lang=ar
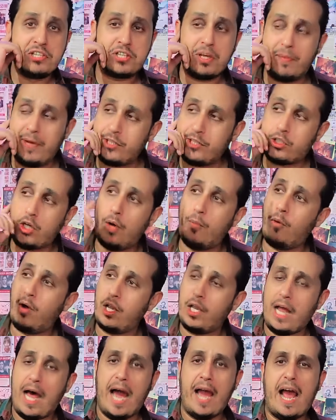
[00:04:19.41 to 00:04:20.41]

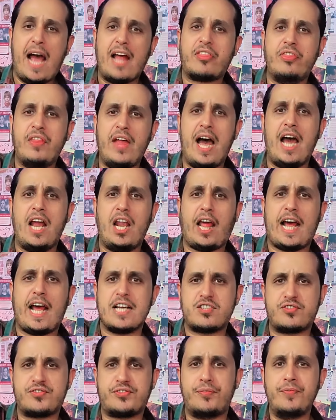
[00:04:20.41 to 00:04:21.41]
سمعتهم والله اثناء
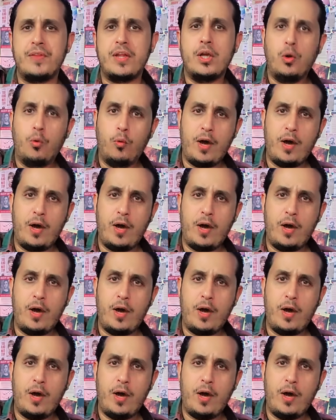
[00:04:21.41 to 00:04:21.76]
القصف